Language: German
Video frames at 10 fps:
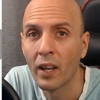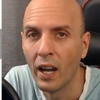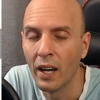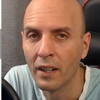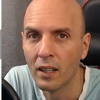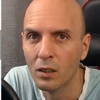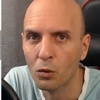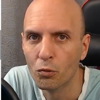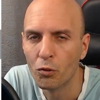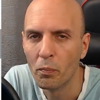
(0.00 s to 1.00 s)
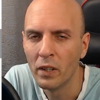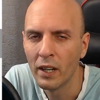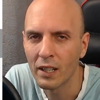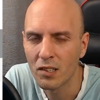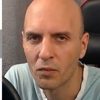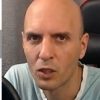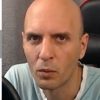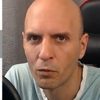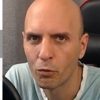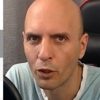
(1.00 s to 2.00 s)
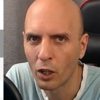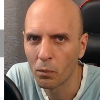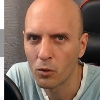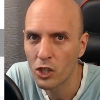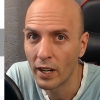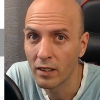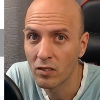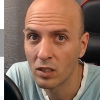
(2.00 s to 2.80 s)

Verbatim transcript: Ein Hallo von mir, herzlich willkommen von eurem Charles.